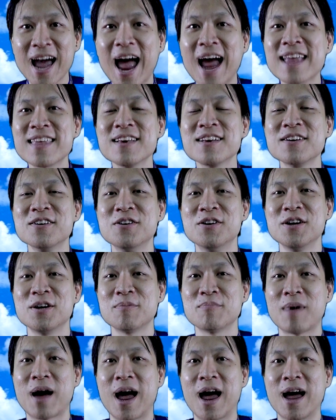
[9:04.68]
cả những
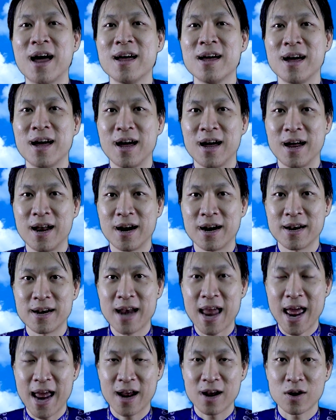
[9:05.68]
người mà à,
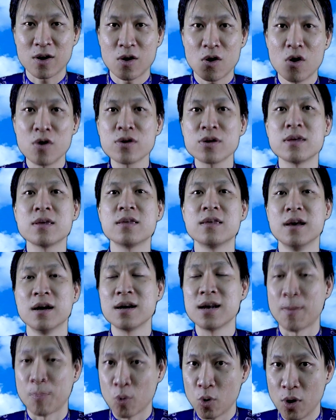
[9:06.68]
đang có
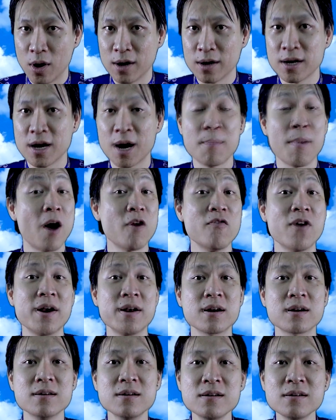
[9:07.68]
những lập luận để bảo vệ
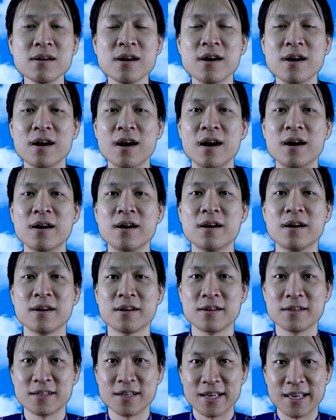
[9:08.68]
đất nước à,
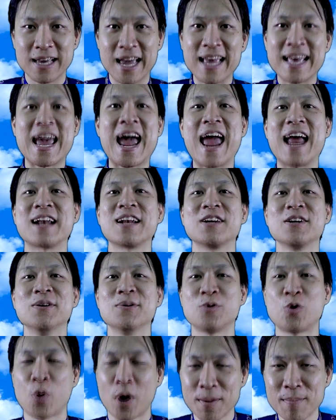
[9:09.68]
ngày càng
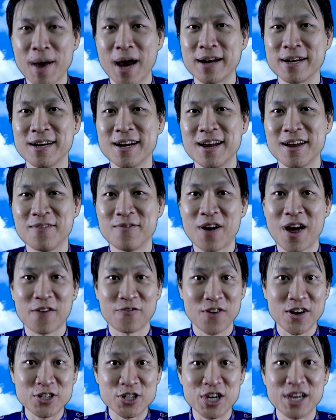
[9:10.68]
được khỏe mạnh và
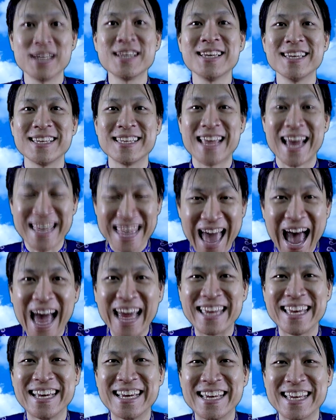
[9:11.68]
phát triển dài
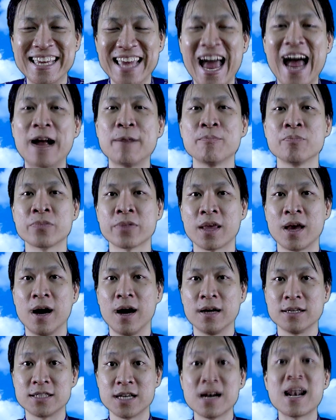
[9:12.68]
dài Dạ,
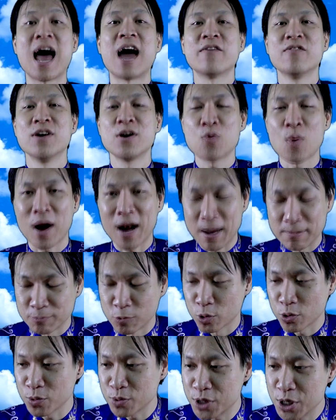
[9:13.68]
à, trở lại với Quang Lâm
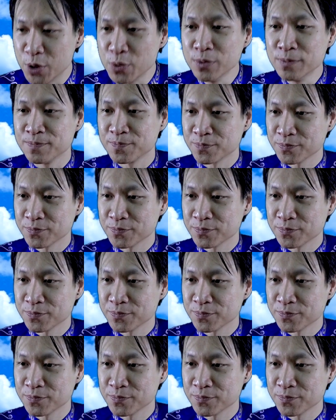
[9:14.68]
một chút xíu.